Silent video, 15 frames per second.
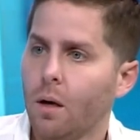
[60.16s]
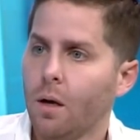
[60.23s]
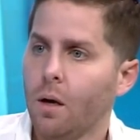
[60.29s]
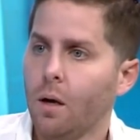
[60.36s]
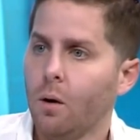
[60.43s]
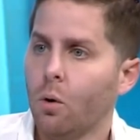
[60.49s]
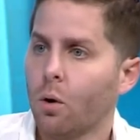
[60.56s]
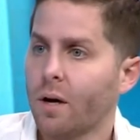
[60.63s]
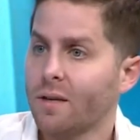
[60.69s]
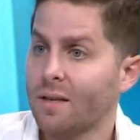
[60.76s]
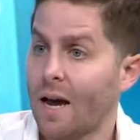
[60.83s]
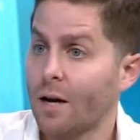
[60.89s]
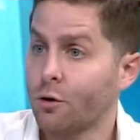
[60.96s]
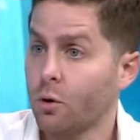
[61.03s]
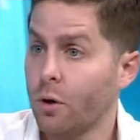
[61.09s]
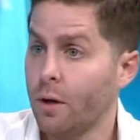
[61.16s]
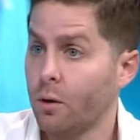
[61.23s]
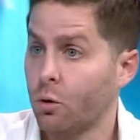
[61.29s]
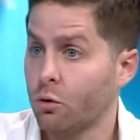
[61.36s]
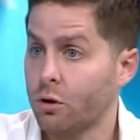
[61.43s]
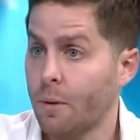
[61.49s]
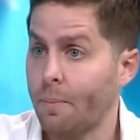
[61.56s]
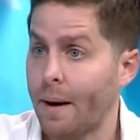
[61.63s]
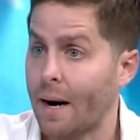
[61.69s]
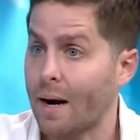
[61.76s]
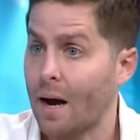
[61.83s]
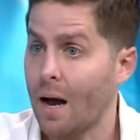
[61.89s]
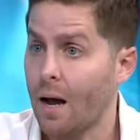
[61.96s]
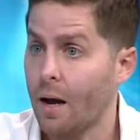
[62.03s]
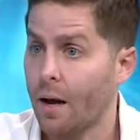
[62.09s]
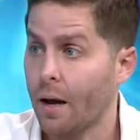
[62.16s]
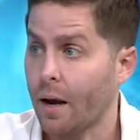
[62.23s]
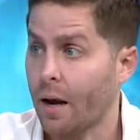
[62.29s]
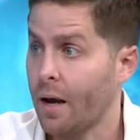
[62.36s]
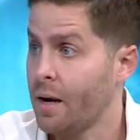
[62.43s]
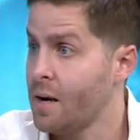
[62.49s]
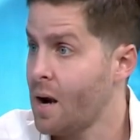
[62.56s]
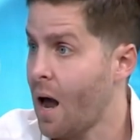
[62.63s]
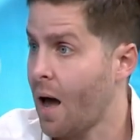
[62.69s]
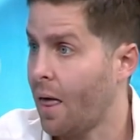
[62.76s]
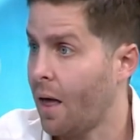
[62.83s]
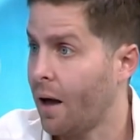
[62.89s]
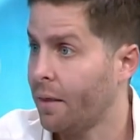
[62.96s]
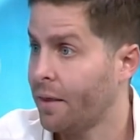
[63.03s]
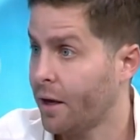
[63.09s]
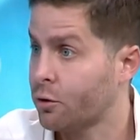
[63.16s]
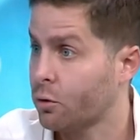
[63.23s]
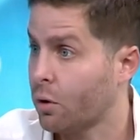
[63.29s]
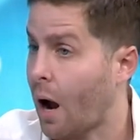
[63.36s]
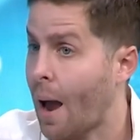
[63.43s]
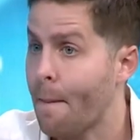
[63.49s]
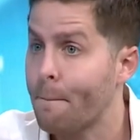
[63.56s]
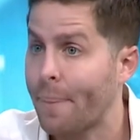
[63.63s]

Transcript: Y lo que se ha hecho de entonces para acá es nada. De hecho, ha